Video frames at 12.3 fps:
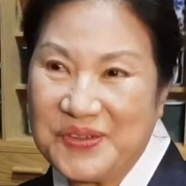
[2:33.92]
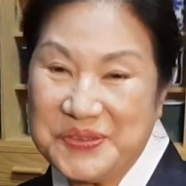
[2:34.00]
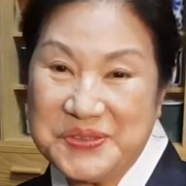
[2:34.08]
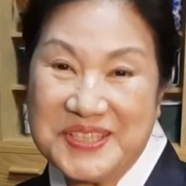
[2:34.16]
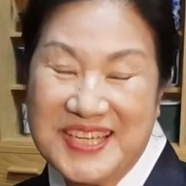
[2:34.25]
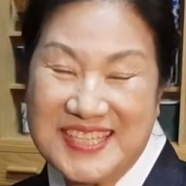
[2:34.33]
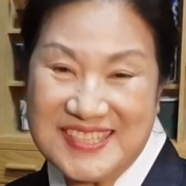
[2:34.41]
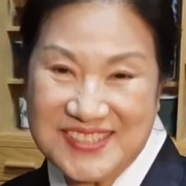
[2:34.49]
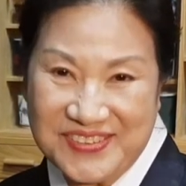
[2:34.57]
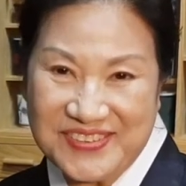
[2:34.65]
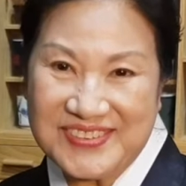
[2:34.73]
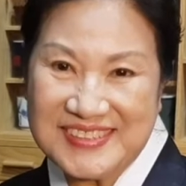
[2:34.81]
어떻게
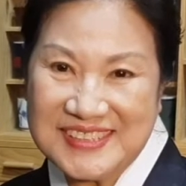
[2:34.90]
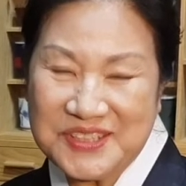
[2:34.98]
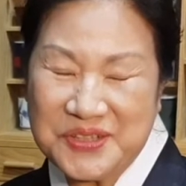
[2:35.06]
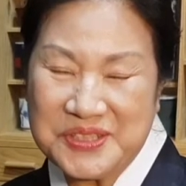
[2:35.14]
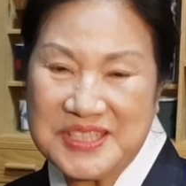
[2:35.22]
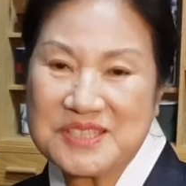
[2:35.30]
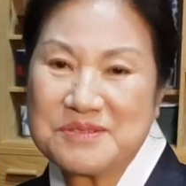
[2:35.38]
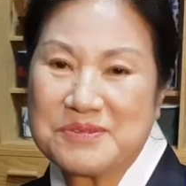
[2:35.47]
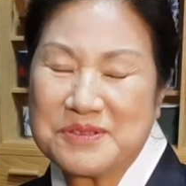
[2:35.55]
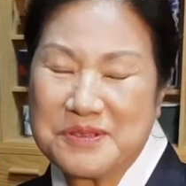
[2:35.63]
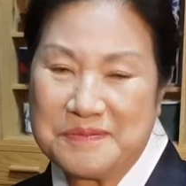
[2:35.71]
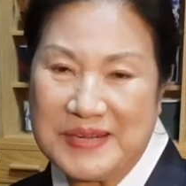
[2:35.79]
있었는지,
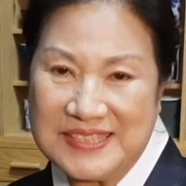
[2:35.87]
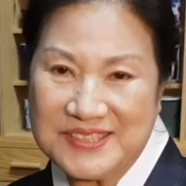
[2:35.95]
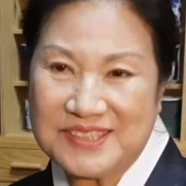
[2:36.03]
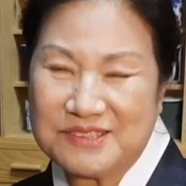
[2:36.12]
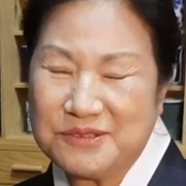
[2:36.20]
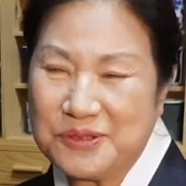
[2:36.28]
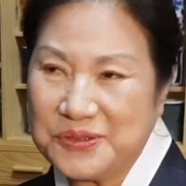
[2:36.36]
언제서부터 마시고